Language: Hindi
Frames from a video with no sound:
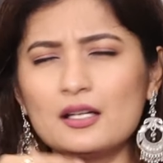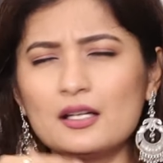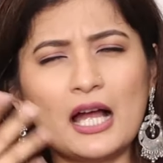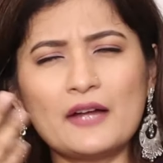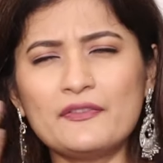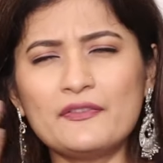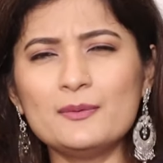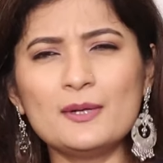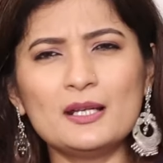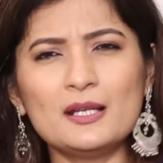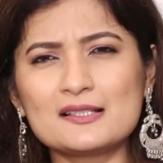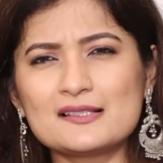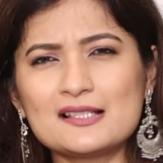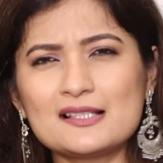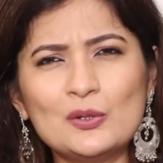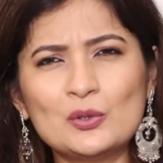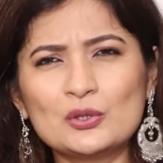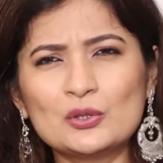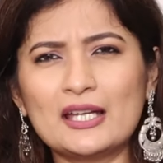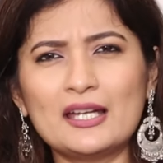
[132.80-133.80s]
काफ़ी बार ऐसा
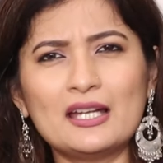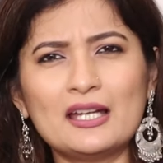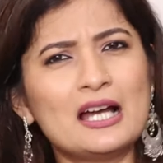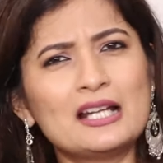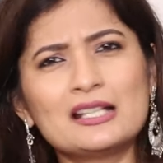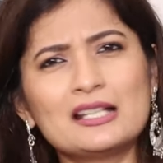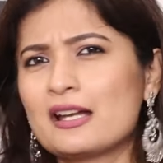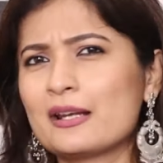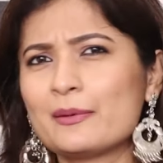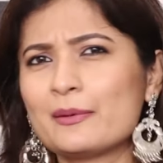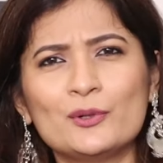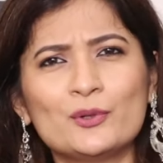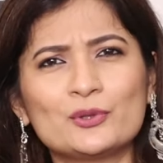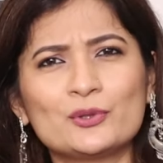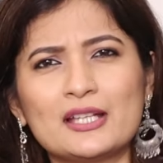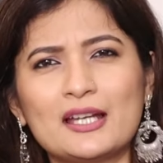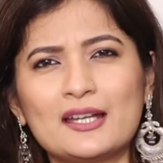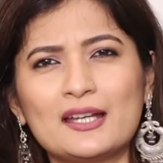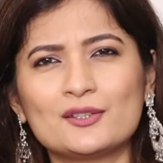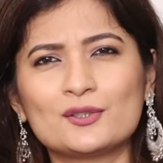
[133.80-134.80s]
होता है हर घर में
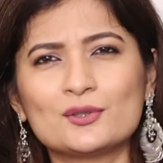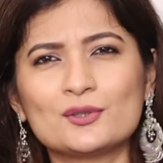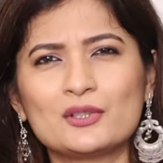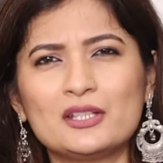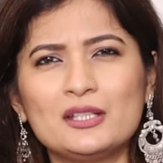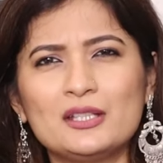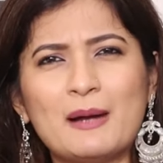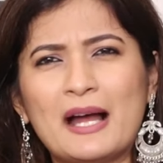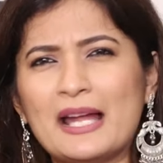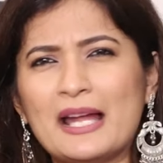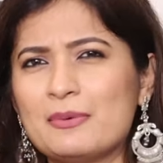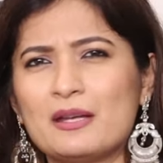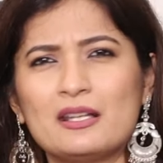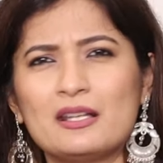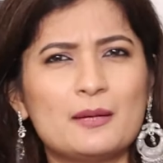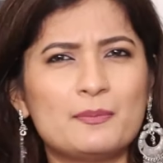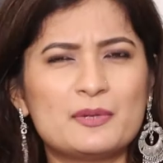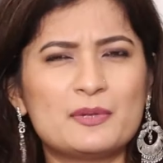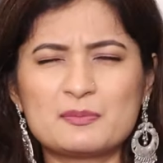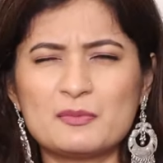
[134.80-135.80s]
होता है तो कि भाई बहन
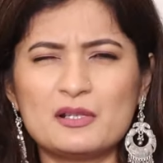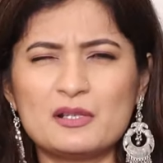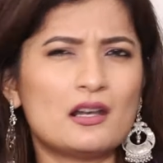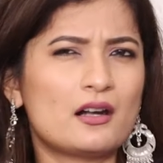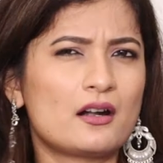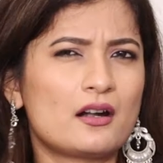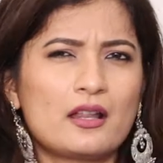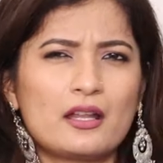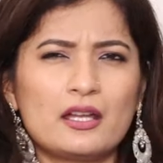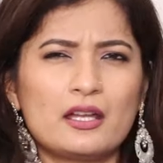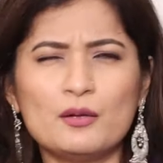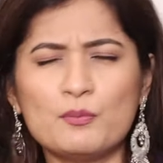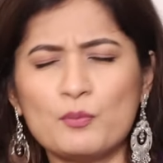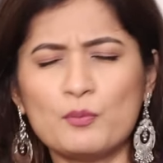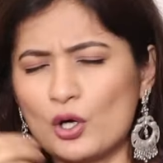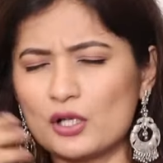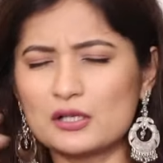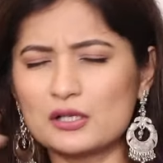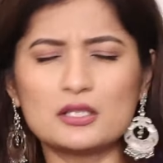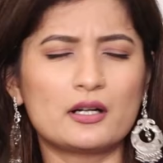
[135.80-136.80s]
आपस में लड़ रहे हैं
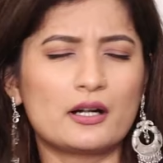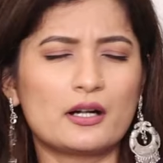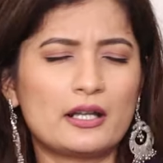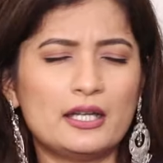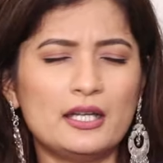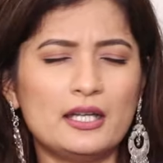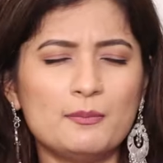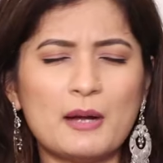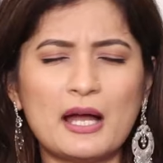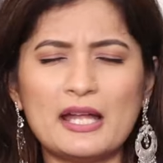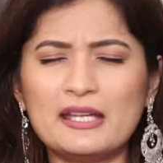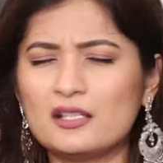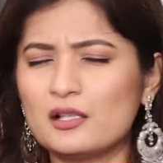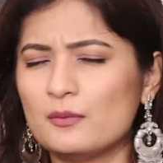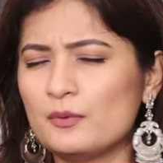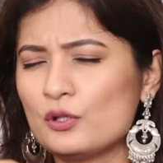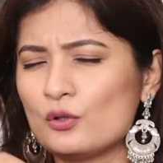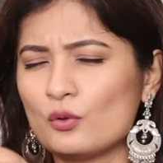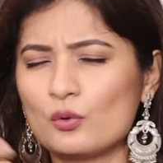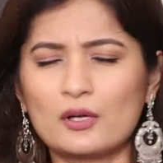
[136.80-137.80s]
बहुत लड़ रहे हैं भाई
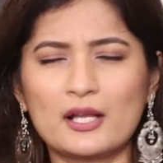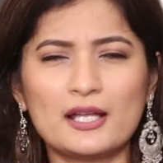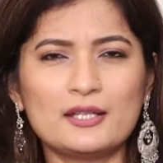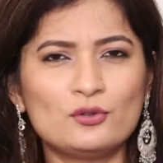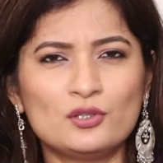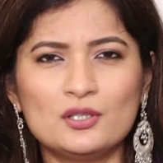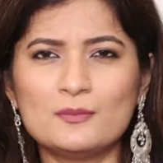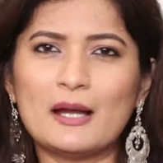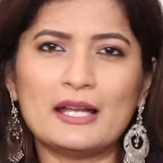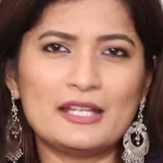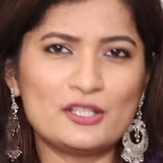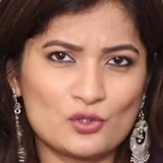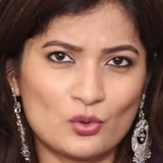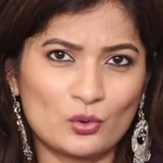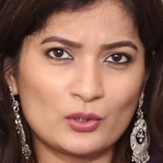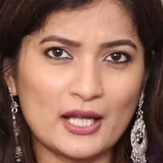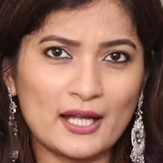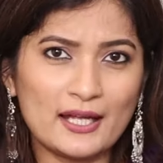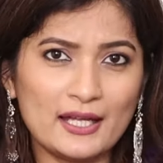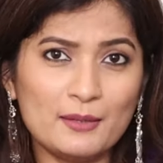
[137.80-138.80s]
कभी रो रहा है क्योंकि भाई
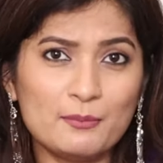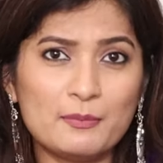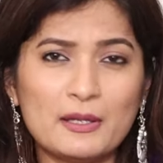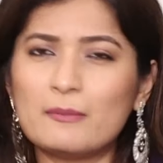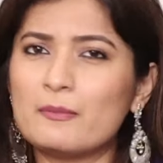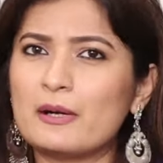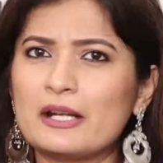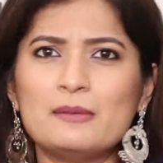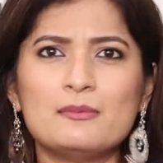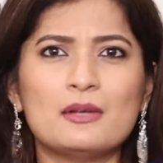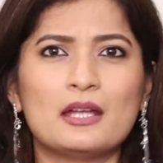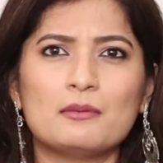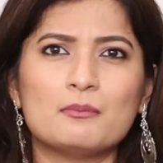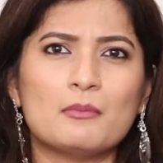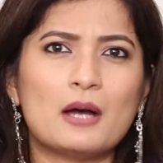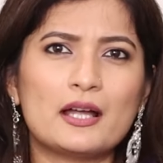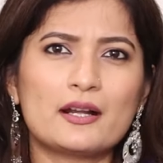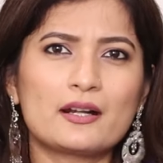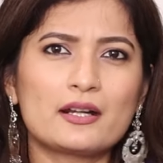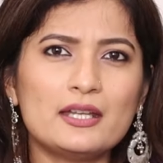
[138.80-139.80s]
छोटा है बड़ी बहन
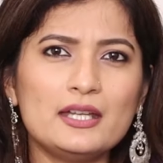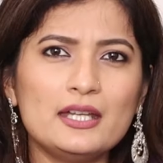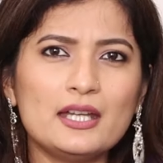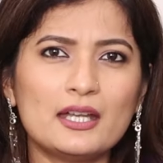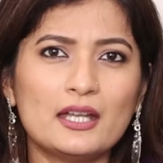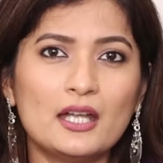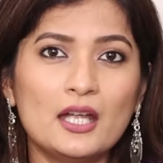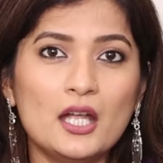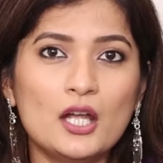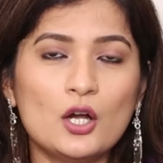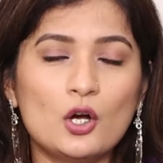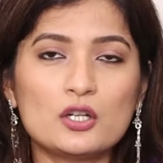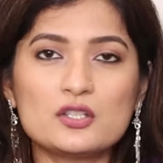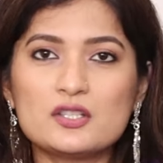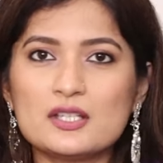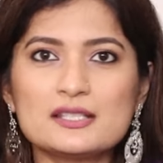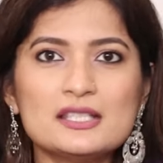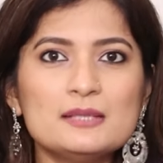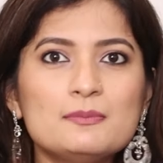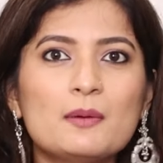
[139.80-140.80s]
मार रही है और
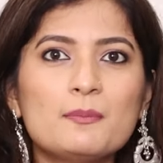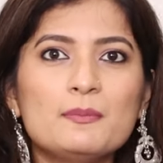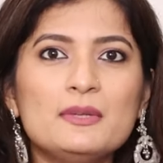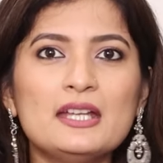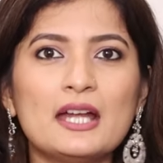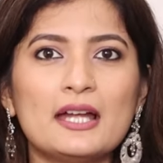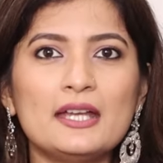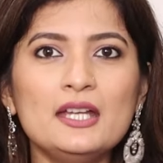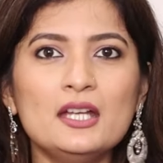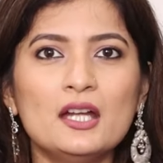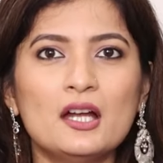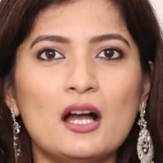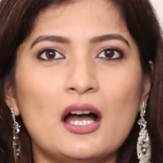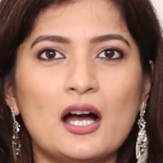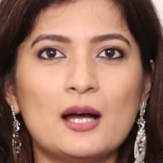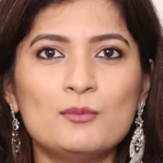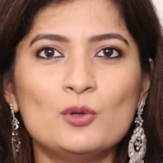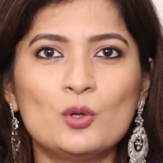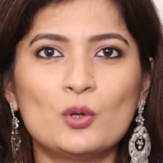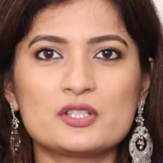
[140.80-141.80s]
जैसी मम्मी आई
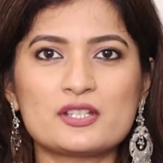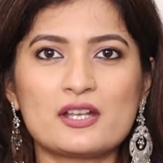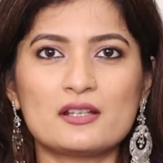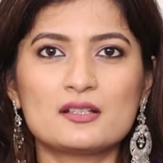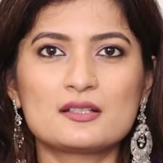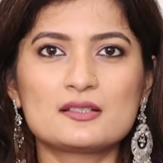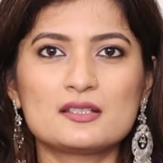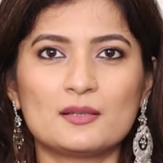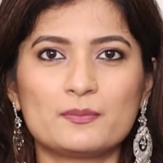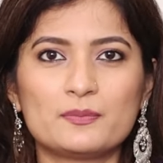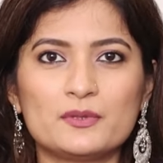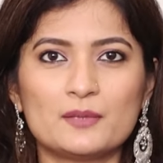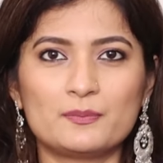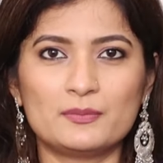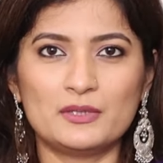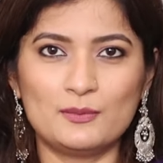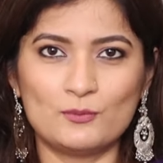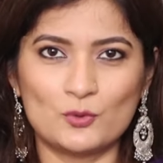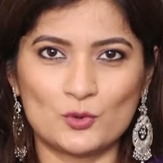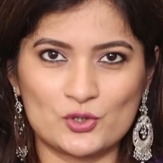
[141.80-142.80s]
हम लोग अचानक से अपने
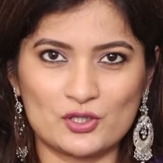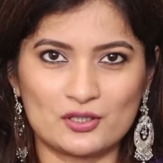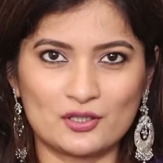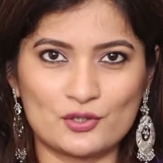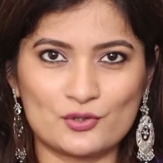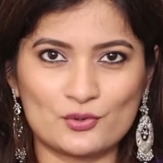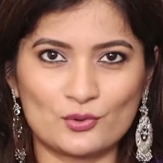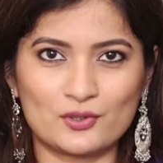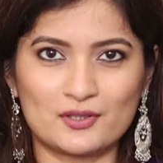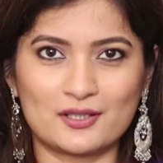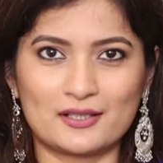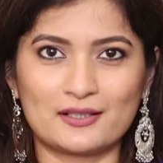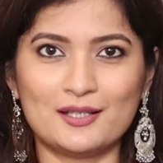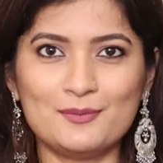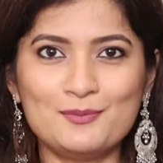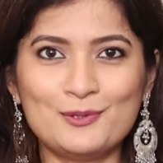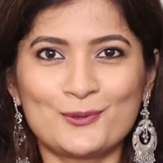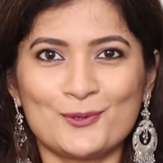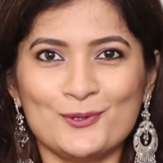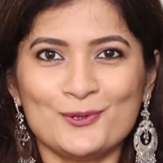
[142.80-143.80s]
अपने इमोशन कंट्रोल करके
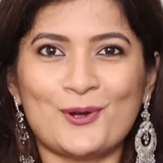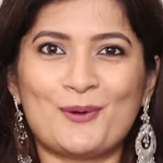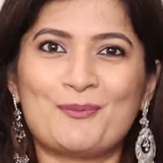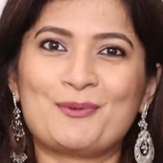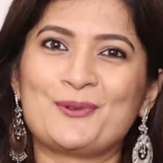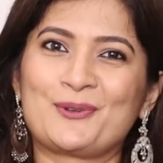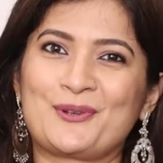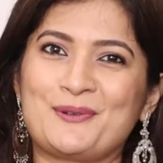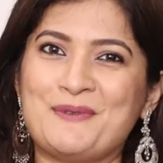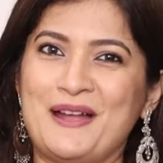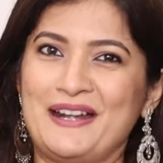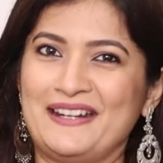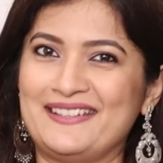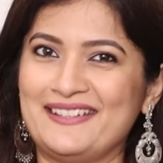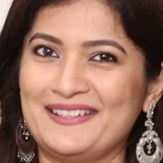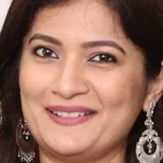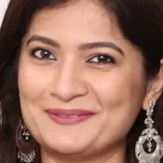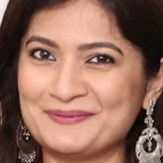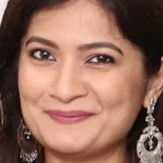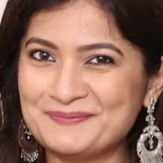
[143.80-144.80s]
बिल्कुल नॉर्मल होकर बैठ
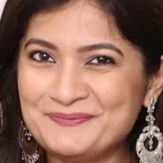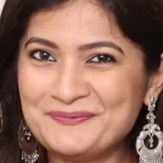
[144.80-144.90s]
गए